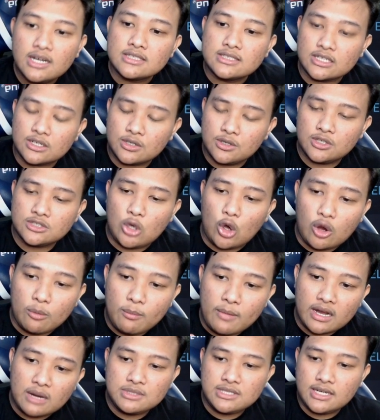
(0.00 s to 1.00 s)
Terus
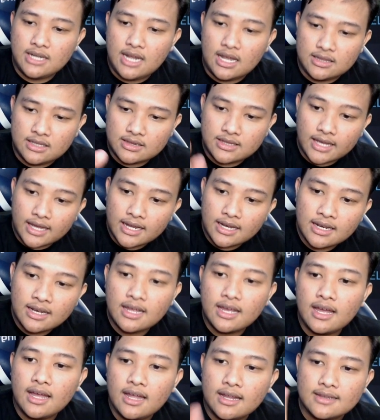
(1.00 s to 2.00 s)
Ormarnya bisa diganti Ten,
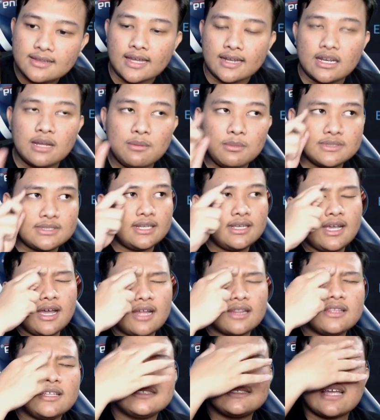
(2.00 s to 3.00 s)
Tennya bisa
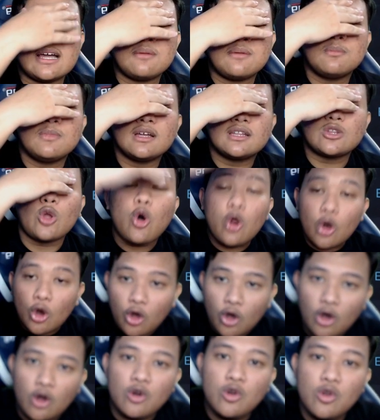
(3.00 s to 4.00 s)
diganti sama
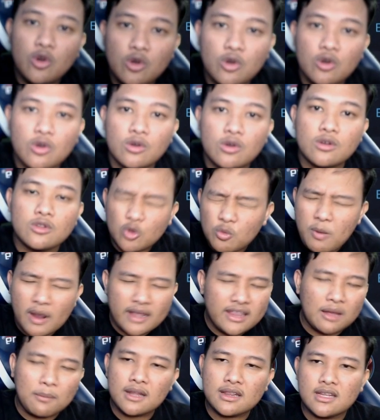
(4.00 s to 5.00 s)
Toro dulu. Tuh
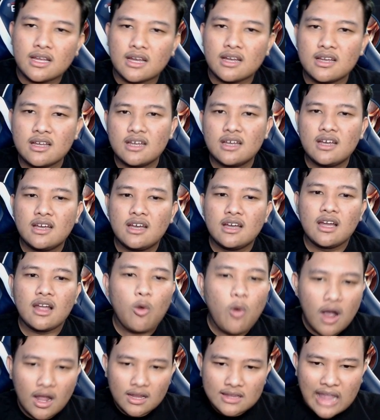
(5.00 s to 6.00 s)
banyak banget dah.
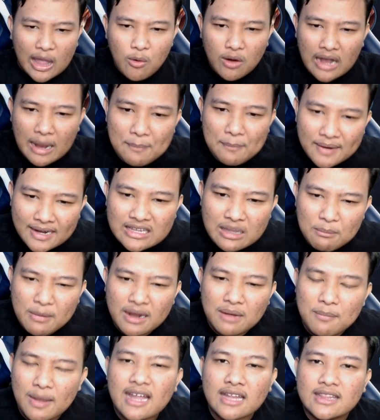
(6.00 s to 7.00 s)
Gue nggak tahu kenapa kita
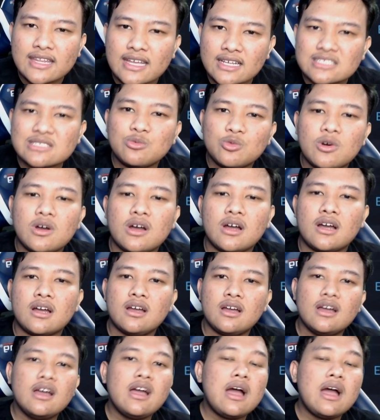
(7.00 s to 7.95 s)
main pakai tank semua.